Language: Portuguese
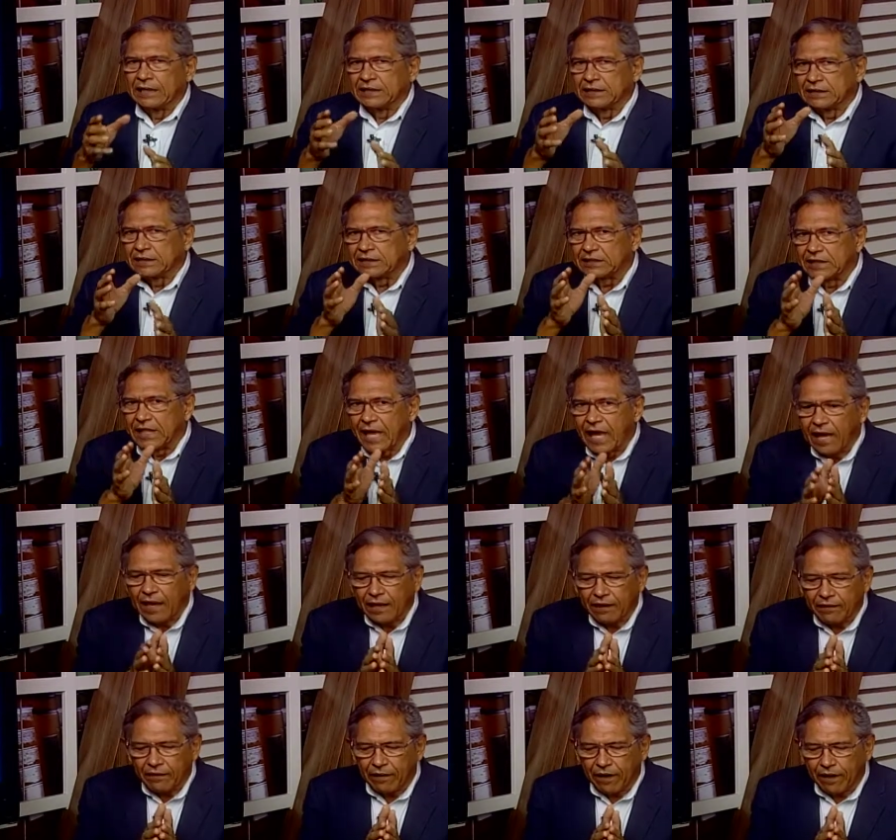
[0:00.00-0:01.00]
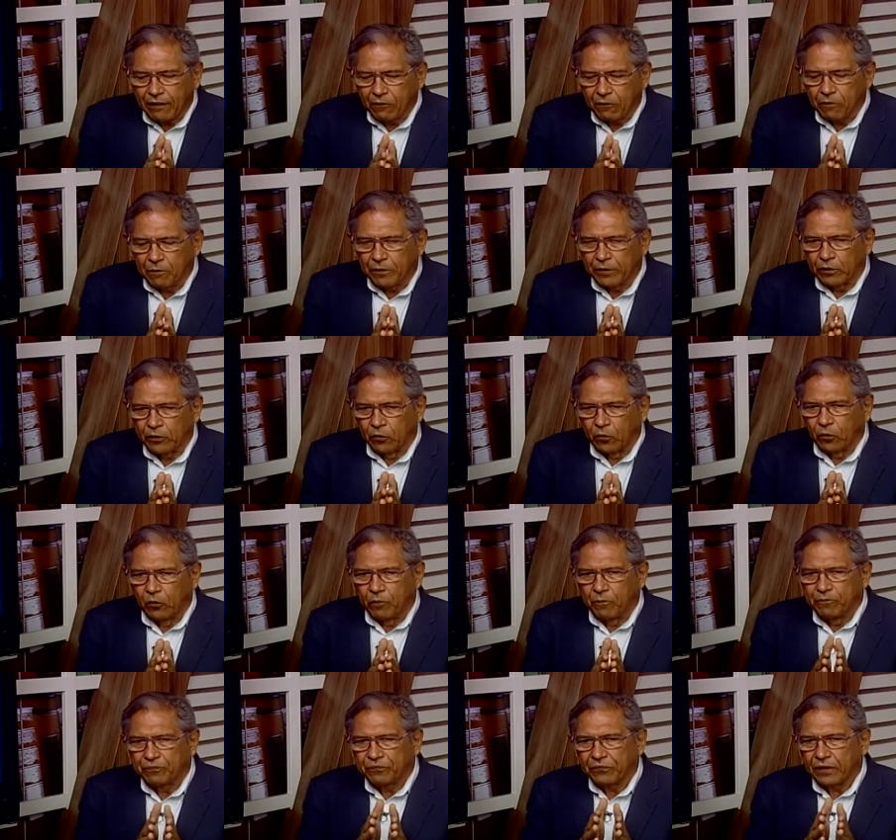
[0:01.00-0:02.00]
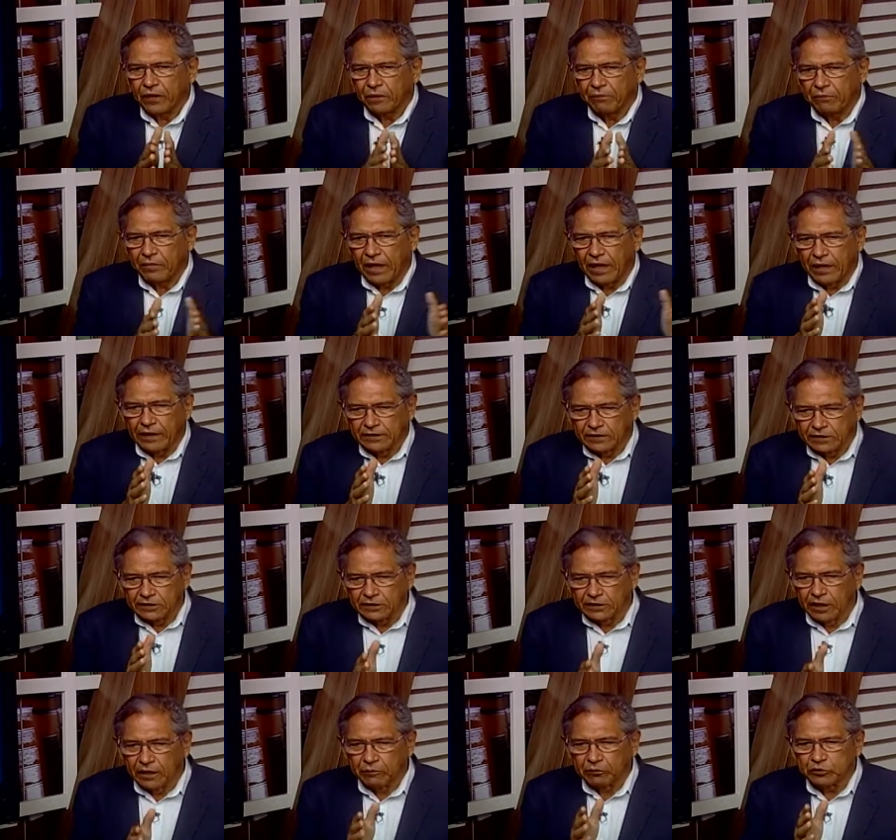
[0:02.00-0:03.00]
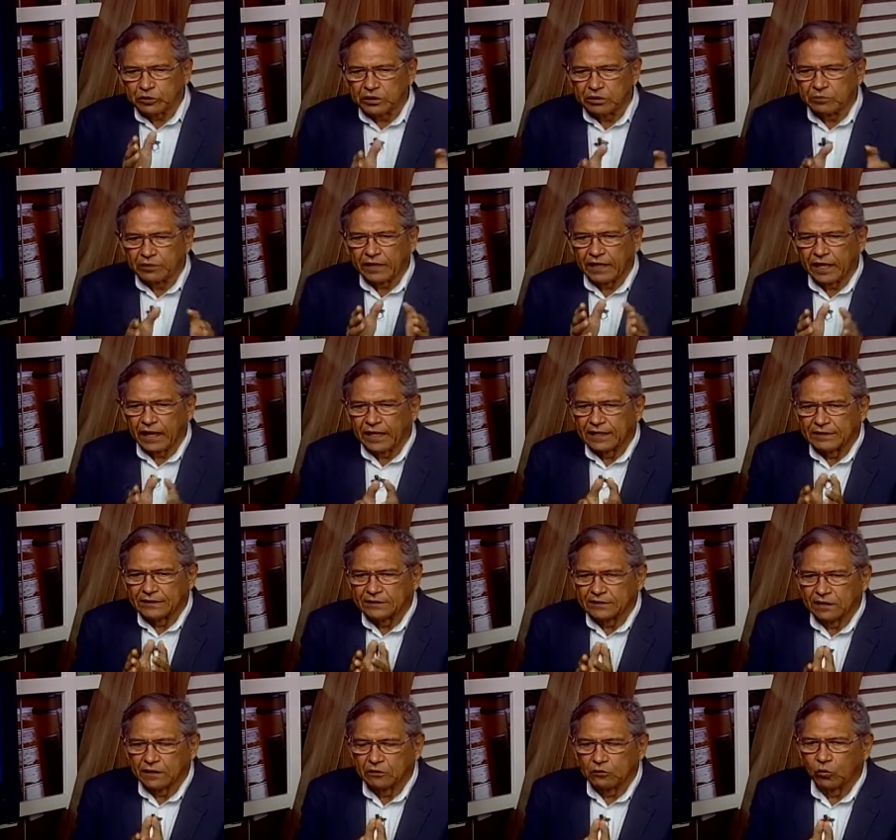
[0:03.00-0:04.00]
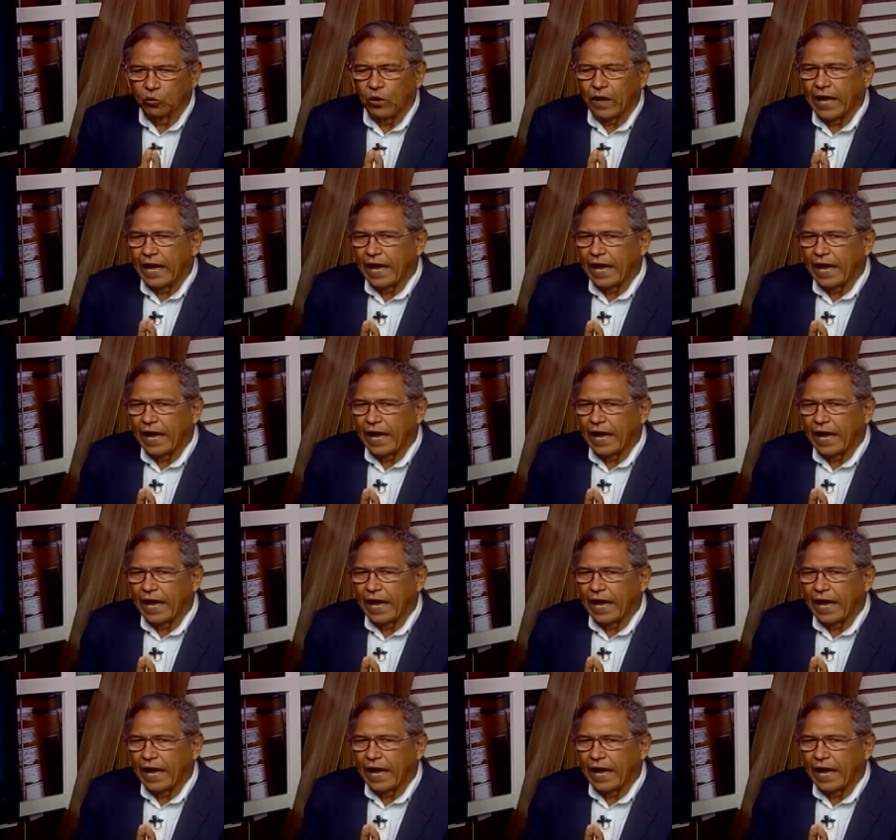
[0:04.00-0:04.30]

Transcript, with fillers: Se ela acompanhou esse tempo se mineralizando,